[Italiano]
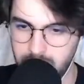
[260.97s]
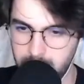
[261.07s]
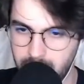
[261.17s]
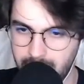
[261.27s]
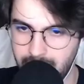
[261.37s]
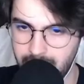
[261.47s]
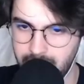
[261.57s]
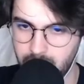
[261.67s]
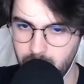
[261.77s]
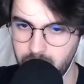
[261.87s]
Abbiamo la
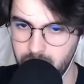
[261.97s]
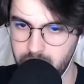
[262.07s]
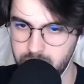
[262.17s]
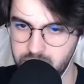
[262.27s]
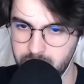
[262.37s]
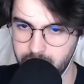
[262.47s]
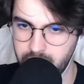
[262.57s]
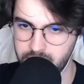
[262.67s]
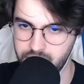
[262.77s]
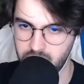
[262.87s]
lana qui, quindi possiamo
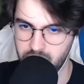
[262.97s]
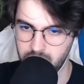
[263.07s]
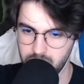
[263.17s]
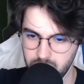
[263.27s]
farci anche...